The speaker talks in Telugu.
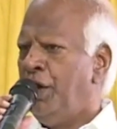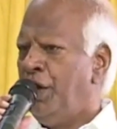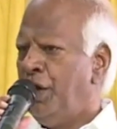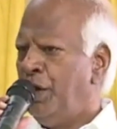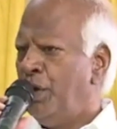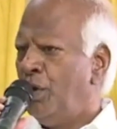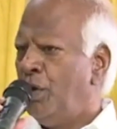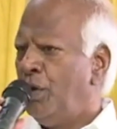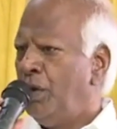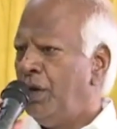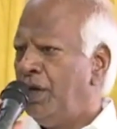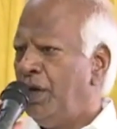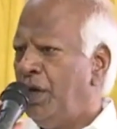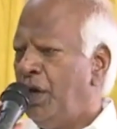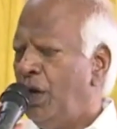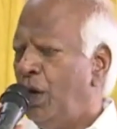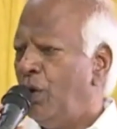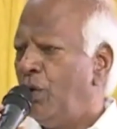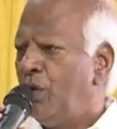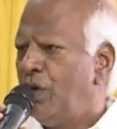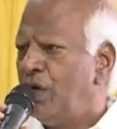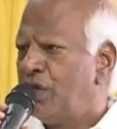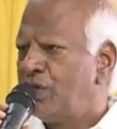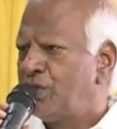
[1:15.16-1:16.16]
నేను
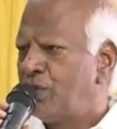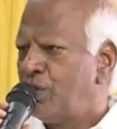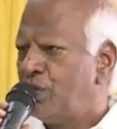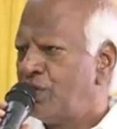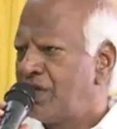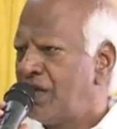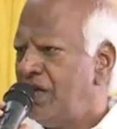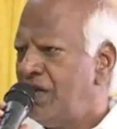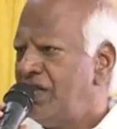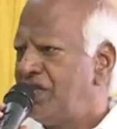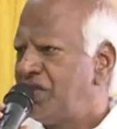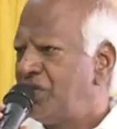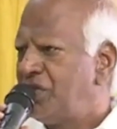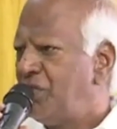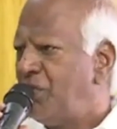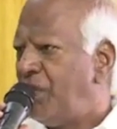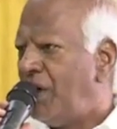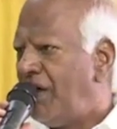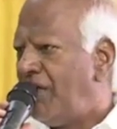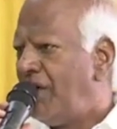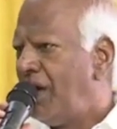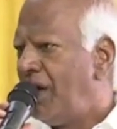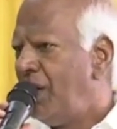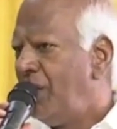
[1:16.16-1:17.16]
నీలో ఉన్న సోషలిస్టు
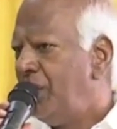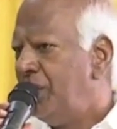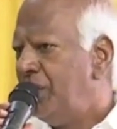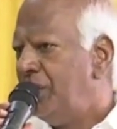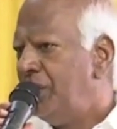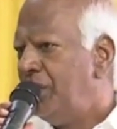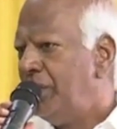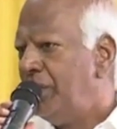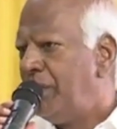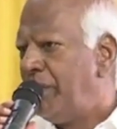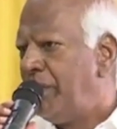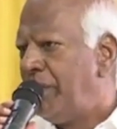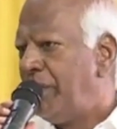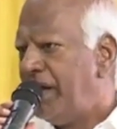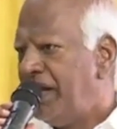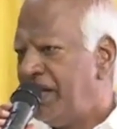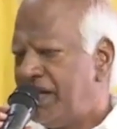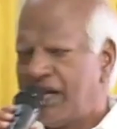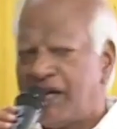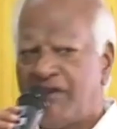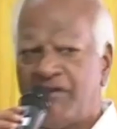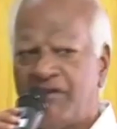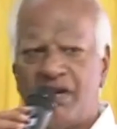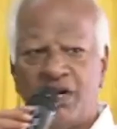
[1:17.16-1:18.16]
భావాలు
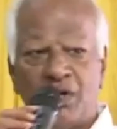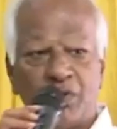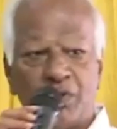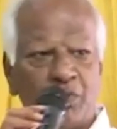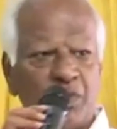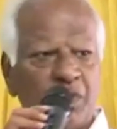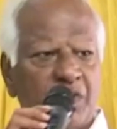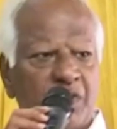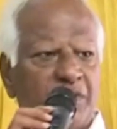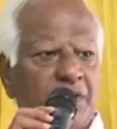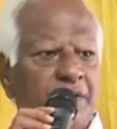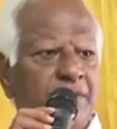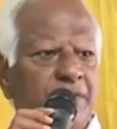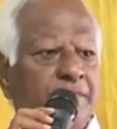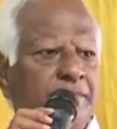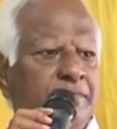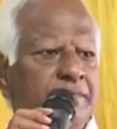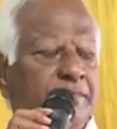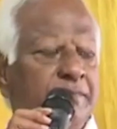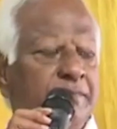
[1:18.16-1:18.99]
పనికిరావని అనుకున్నావా